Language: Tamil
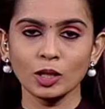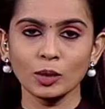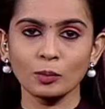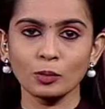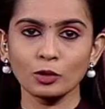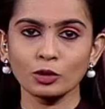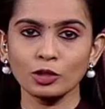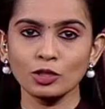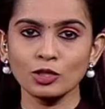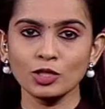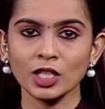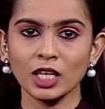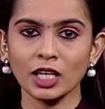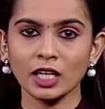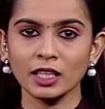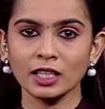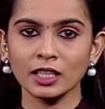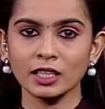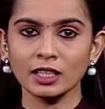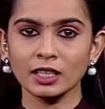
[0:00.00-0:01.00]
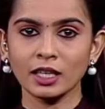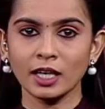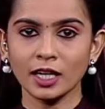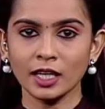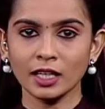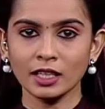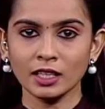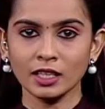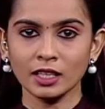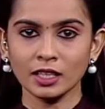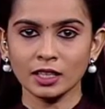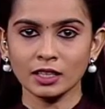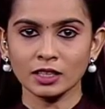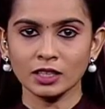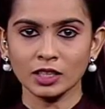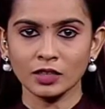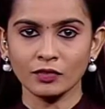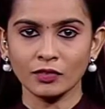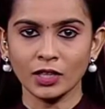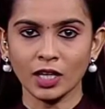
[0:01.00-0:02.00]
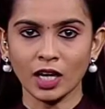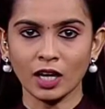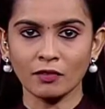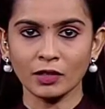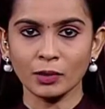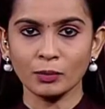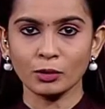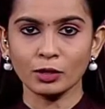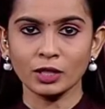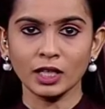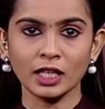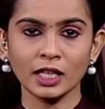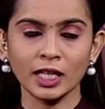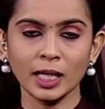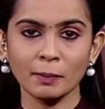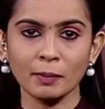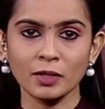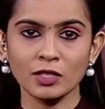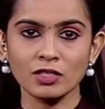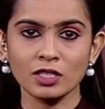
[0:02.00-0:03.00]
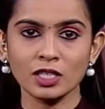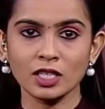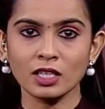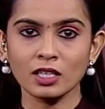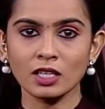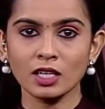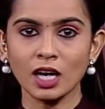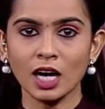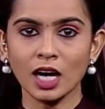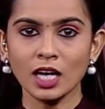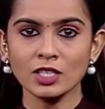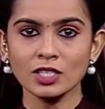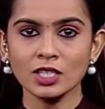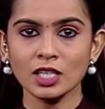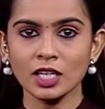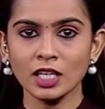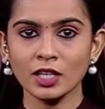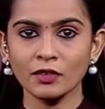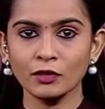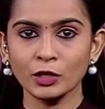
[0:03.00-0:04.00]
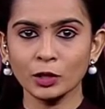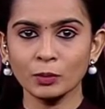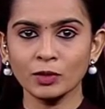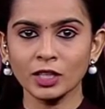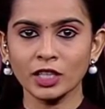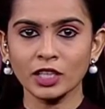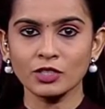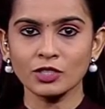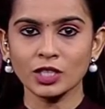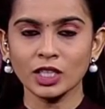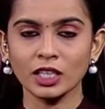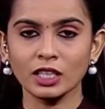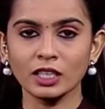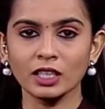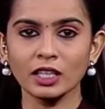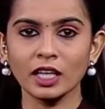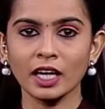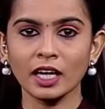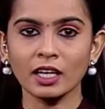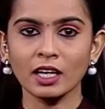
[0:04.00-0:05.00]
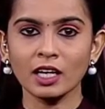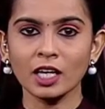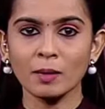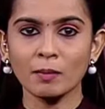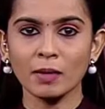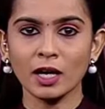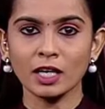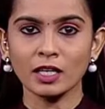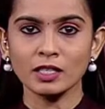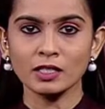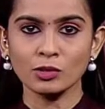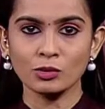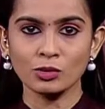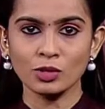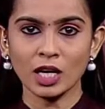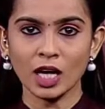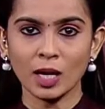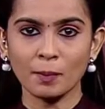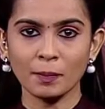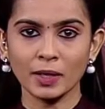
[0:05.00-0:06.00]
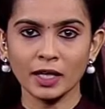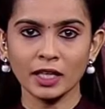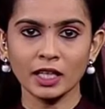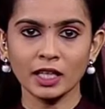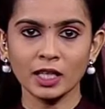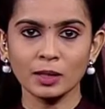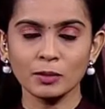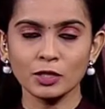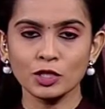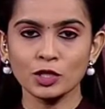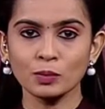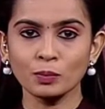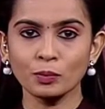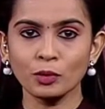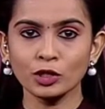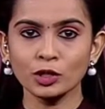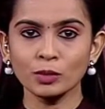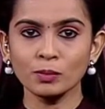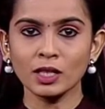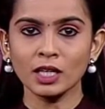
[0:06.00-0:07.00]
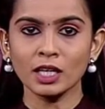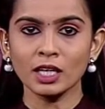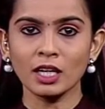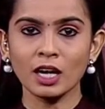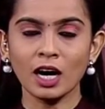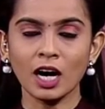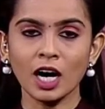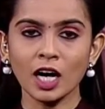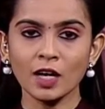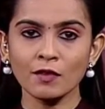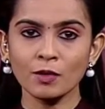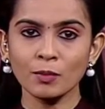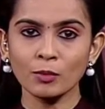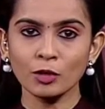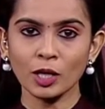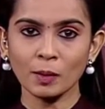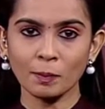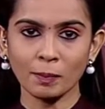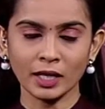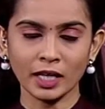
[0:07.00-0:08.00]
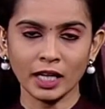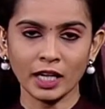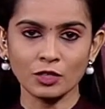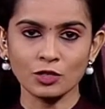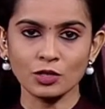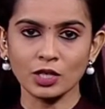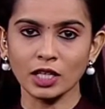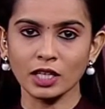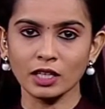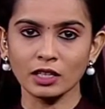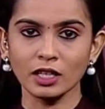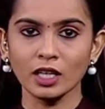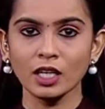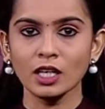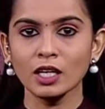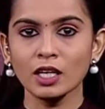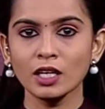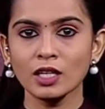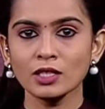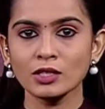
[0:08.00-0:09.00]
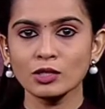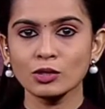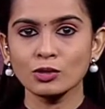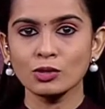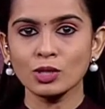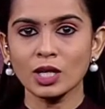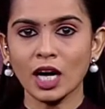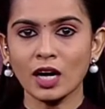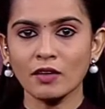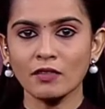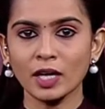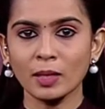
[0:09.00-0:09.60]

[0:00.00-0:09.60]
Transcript: புதுச்சேரியில் கடற்கரை திருவிழாவை ஒட்டி நடைபெற்ற காற்றாடி விடும் நிகழ்ச்சியில் ஏராளமான சுற்றுலா பயணிகள் மற்றும் பொதுமக்கள் ஆர்வமுடன் பங்கேற்றனர் சுற்றுலாவை